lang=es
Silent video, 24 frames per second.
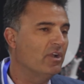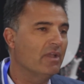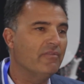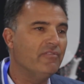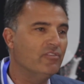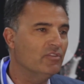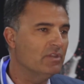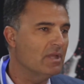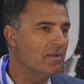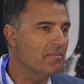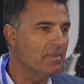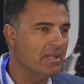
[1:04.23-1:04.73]
que es
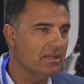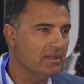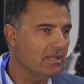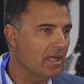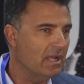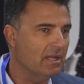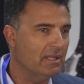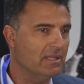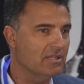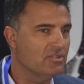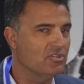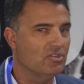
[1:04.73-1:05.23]

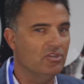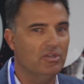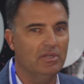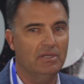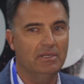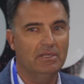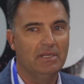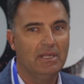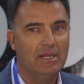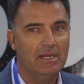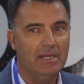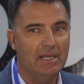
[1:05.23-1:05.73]
fundamental, que
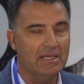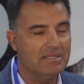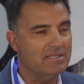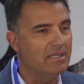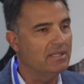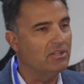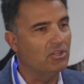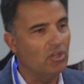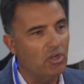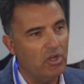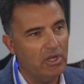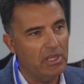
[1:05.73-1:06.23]
son las
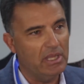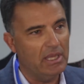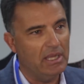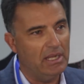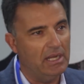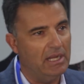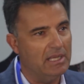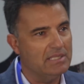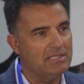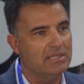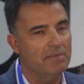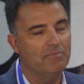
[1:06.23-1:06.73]

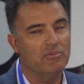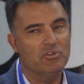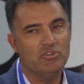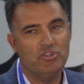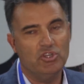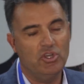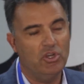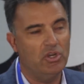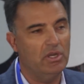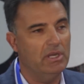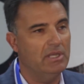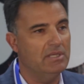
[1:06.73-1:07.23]
historias, las
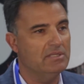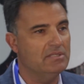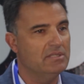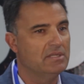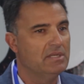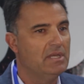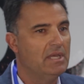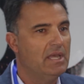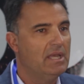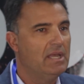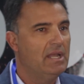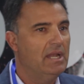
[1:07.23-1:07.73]
emociones,
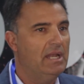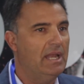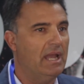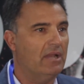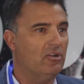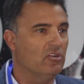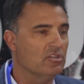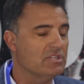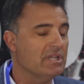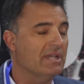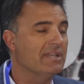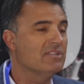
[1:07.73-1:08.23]
las
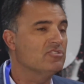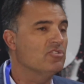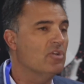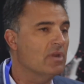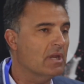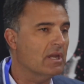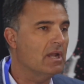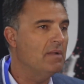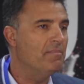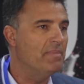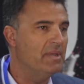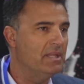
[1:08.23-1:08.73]
cosas que son
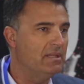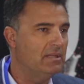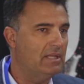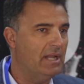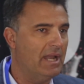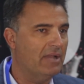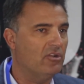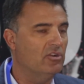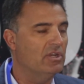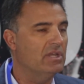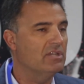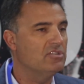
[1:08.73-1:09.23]
realmente,
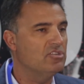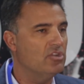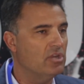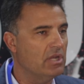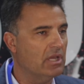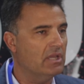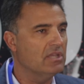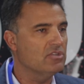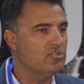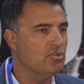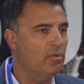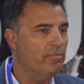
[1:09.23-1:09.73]
las
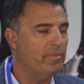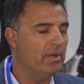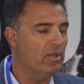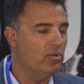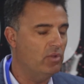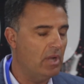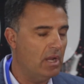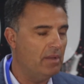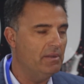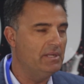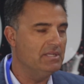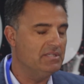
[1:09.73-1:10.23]
conexiones que son
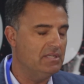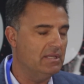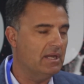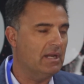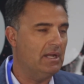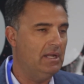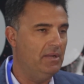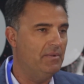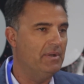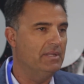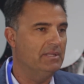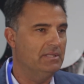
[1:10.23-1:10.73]
perdurables y
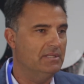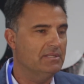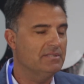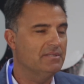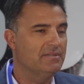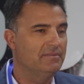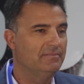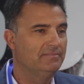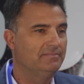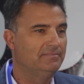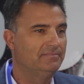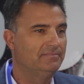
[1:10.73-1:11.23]
relevantes.